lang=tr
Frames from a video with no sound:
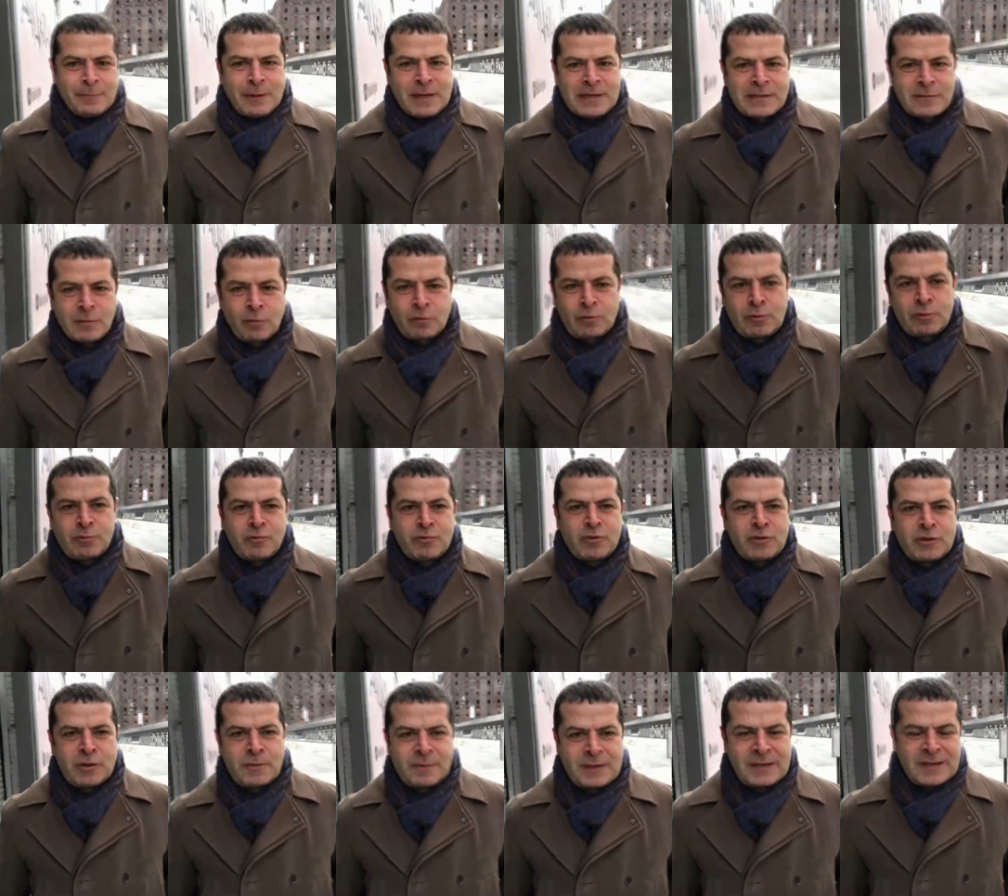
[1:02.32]
bas
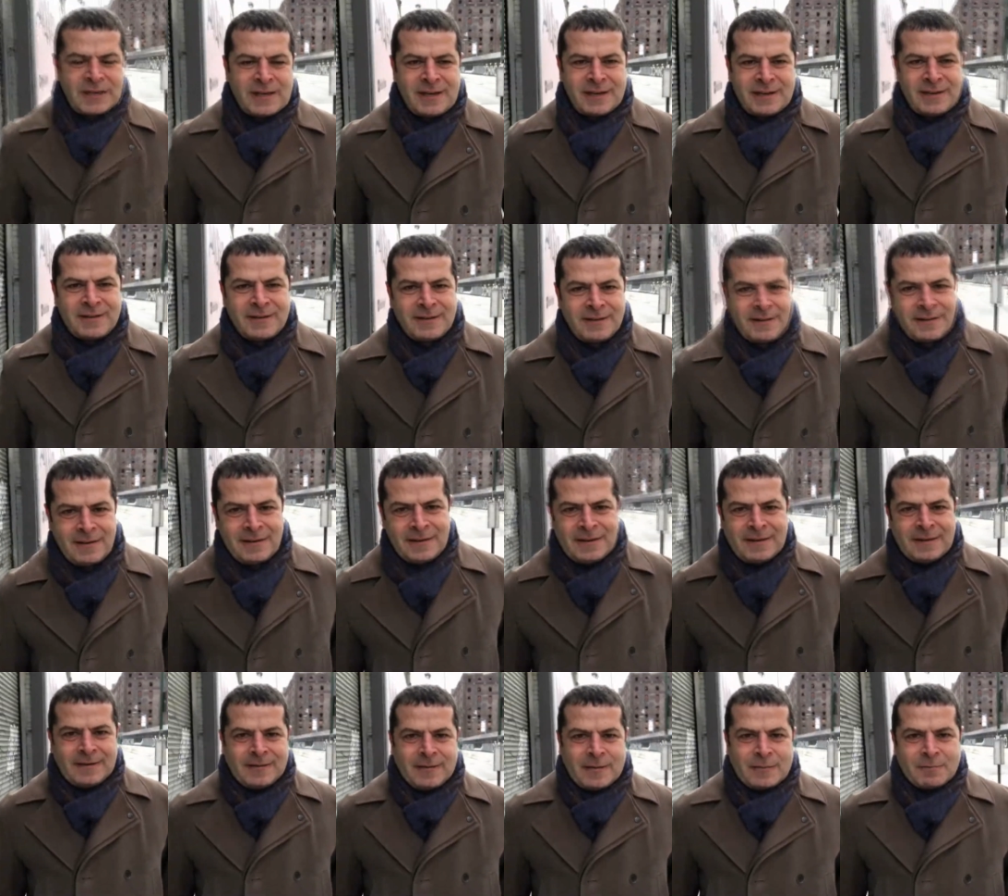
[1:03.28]
otobüs demek.
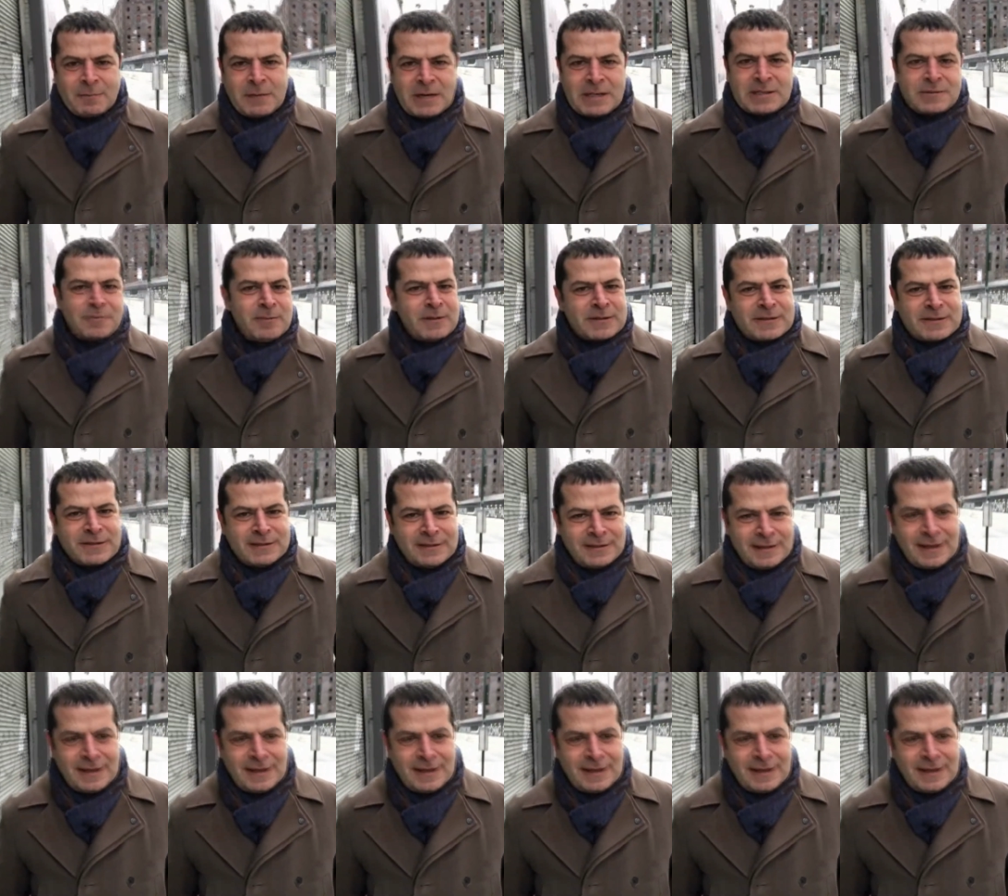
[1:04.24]
Basmasın